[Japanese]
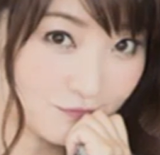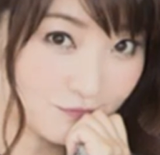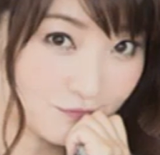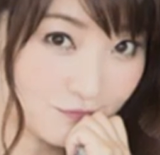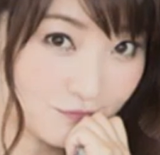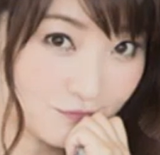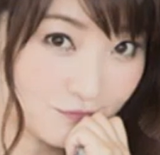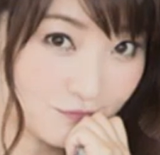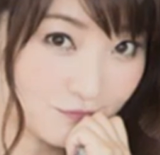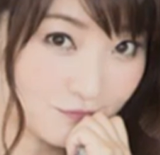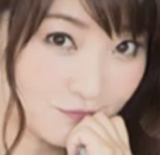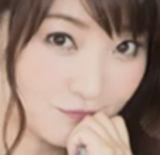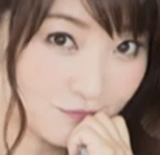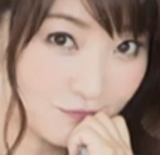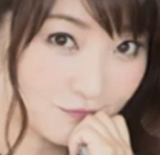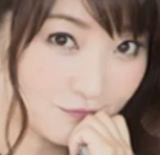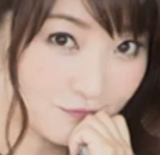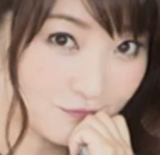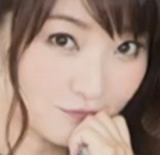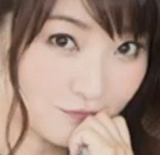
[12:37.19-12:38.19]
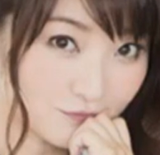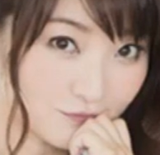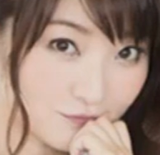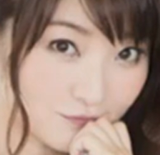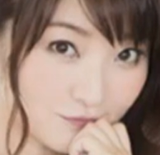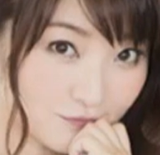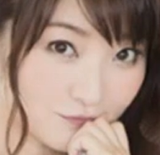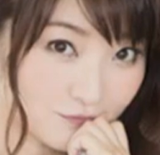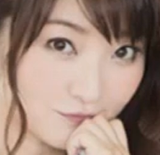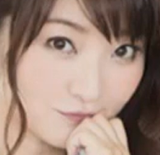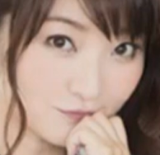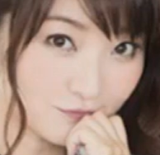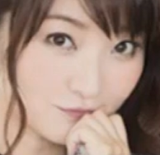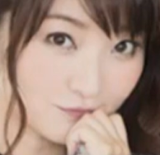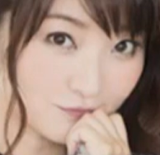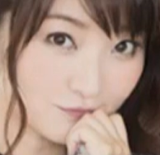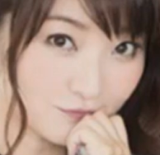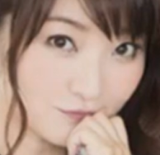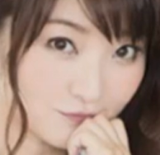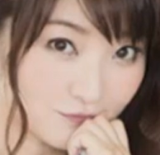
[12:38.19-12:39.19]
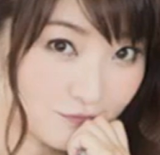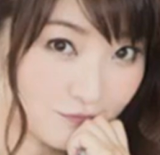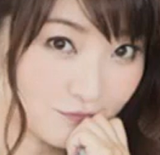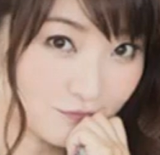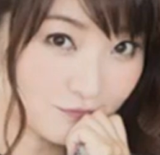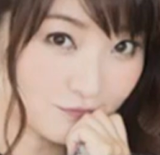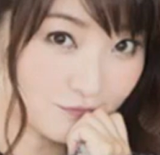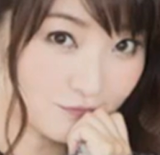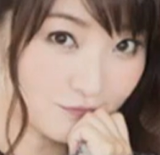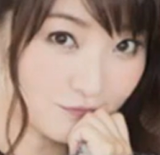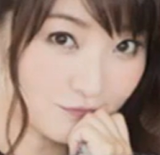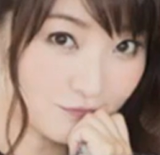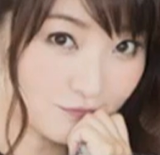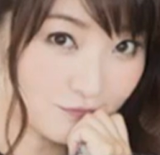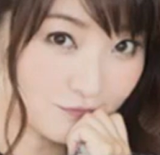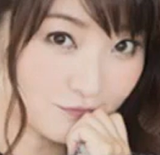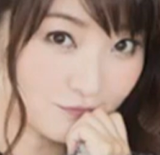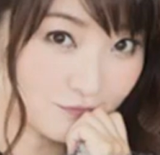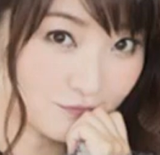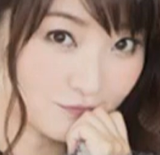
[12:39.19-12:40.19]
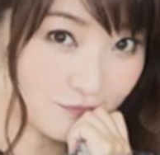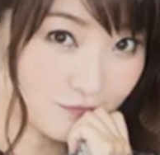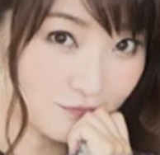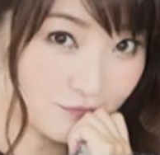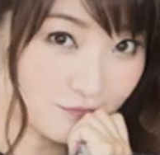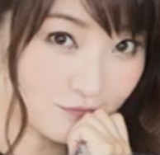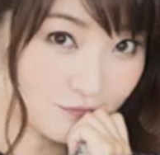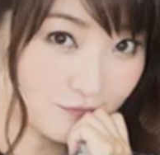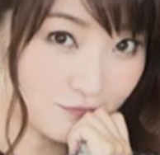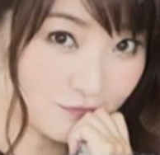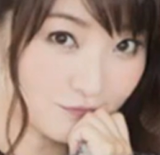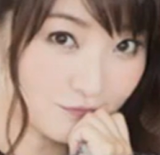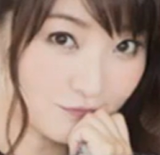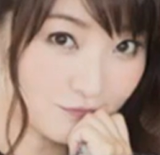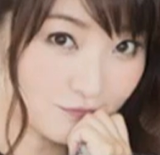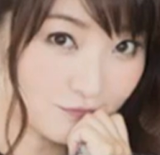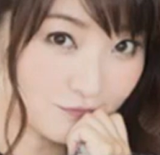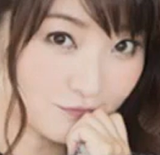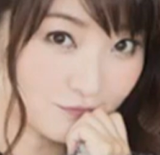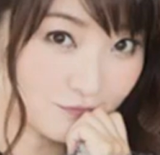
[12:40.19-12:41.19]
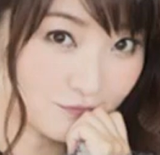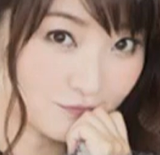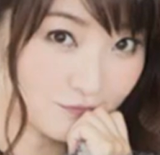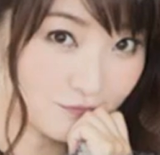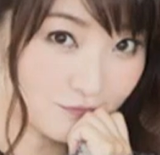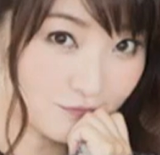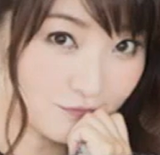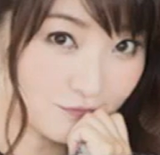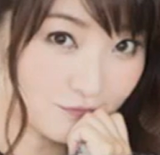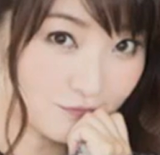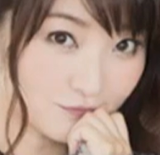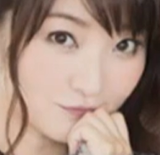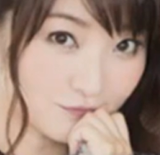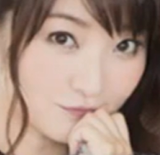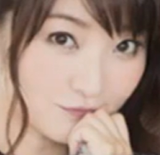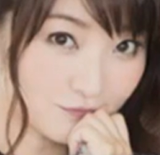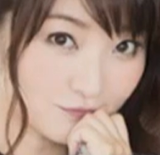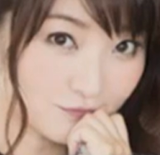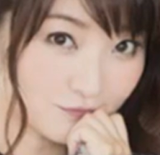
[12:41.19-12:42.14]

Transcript: はい、そういうそうですね。写真もいいですよね。いいかもしれないですね、はい。